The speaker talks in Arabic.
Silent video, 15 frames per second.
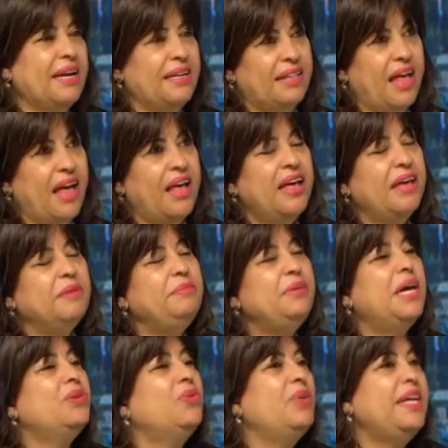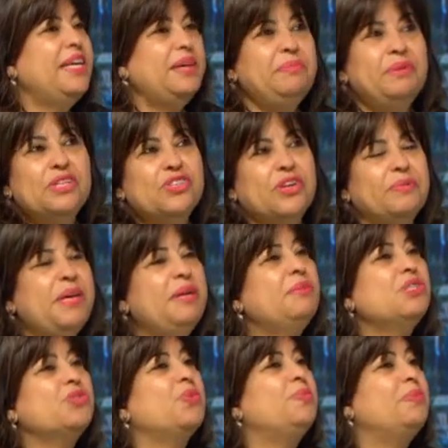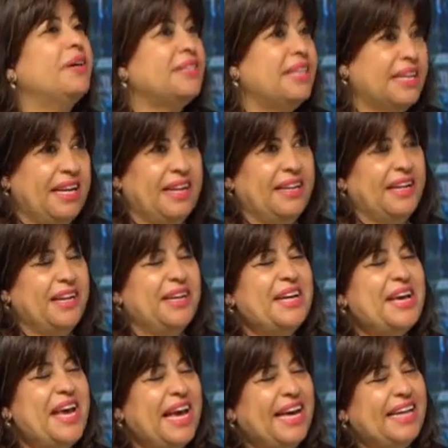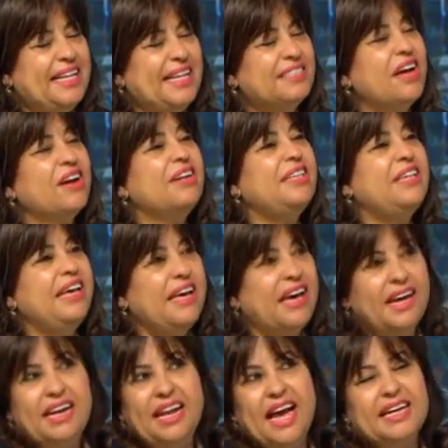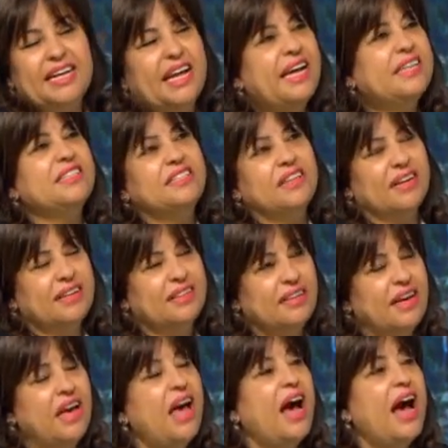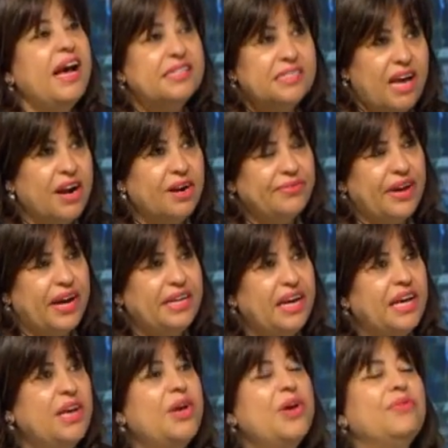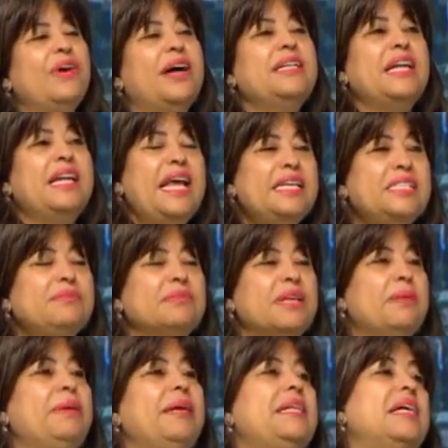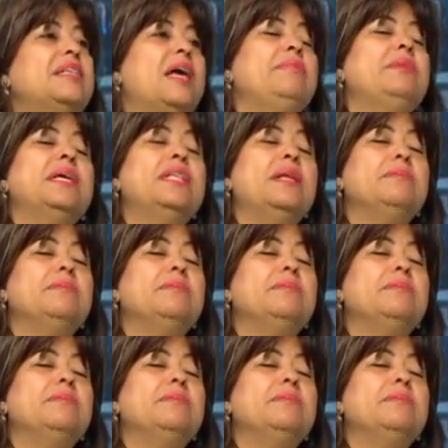ده بياكل ايه بيشرب ايه مشروباتك التقليديه ايه الاكلات التقليديه عايز تعرف عليها فاحنا لازم كمان نهتم جدا